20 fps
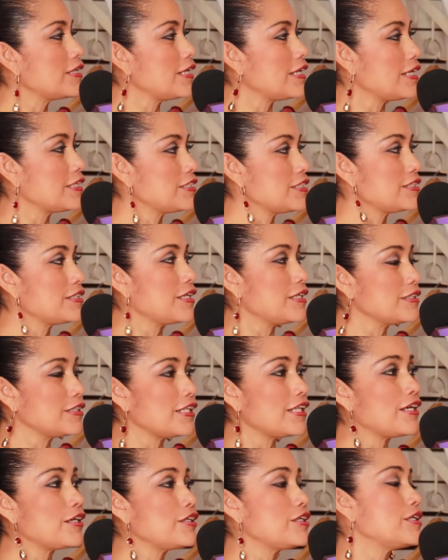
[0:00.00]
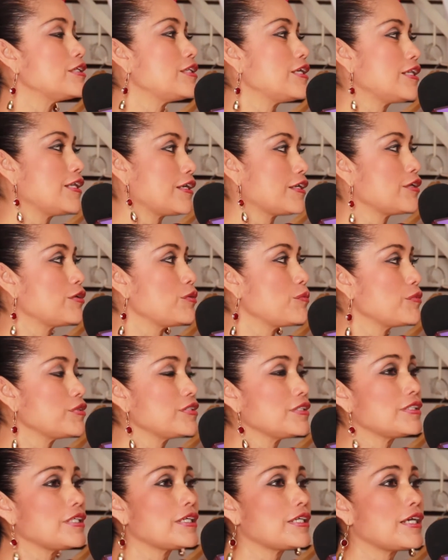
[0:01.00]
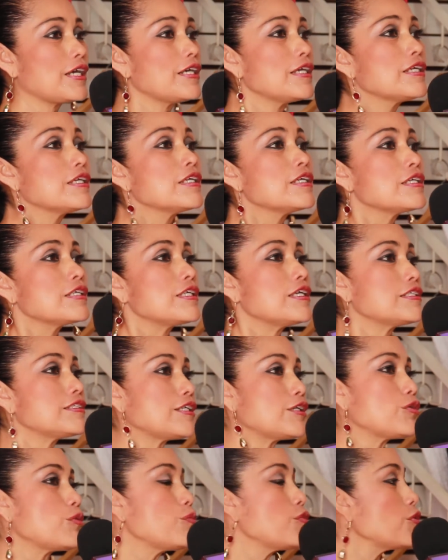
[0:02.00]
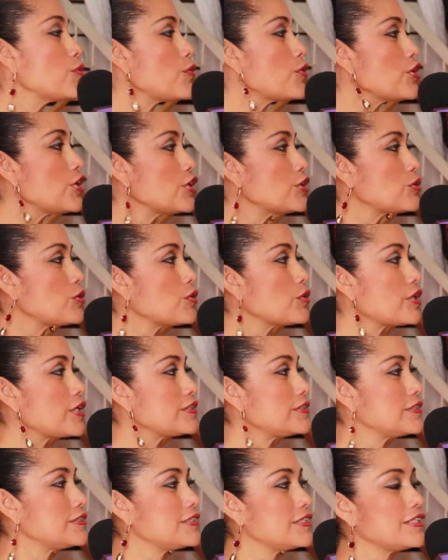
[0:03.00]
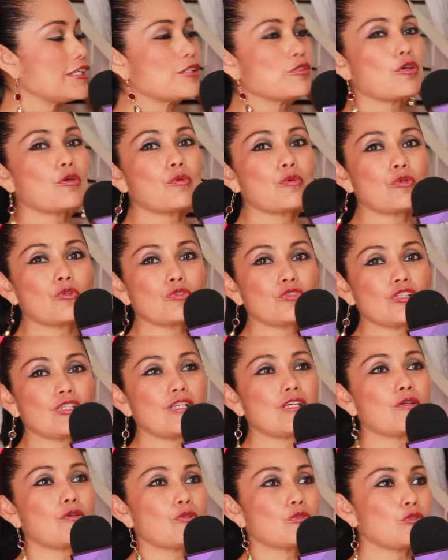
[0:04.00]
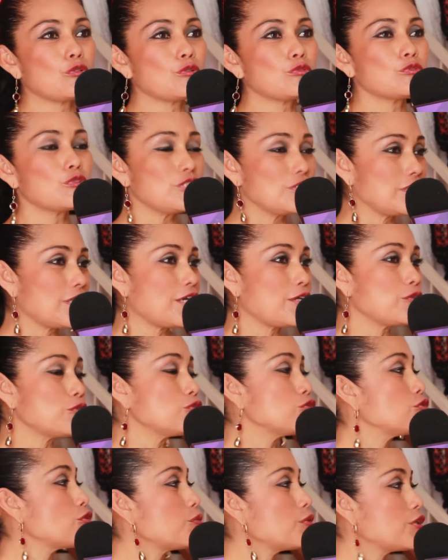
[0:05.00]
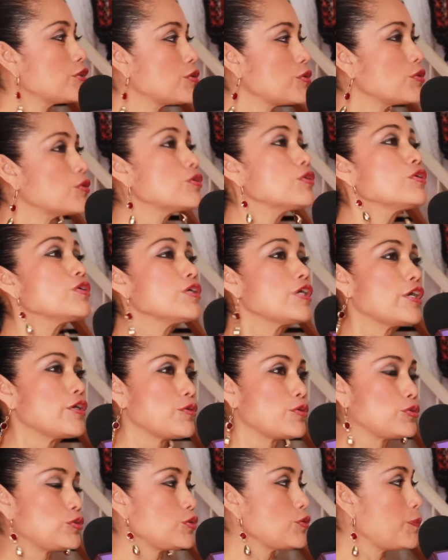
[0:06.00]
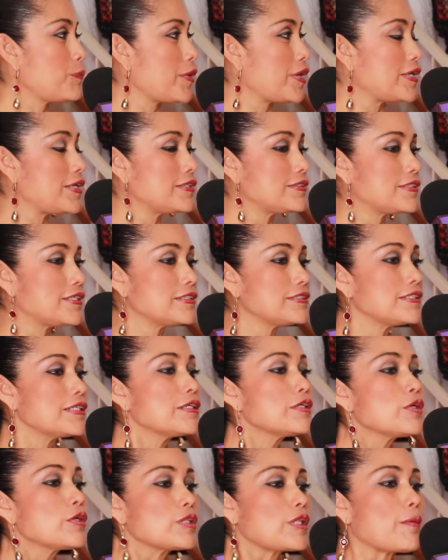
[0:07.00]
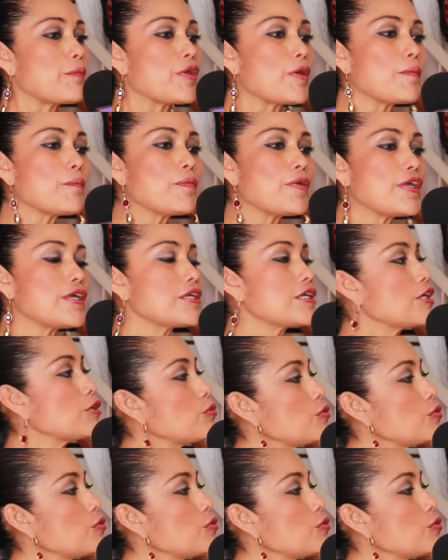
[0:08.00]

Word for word: de la Chinantla y de la región Mazateca, y es algo muy bonito que se esté dando a conocer en otros estados y sobre todo en otros países. También vi que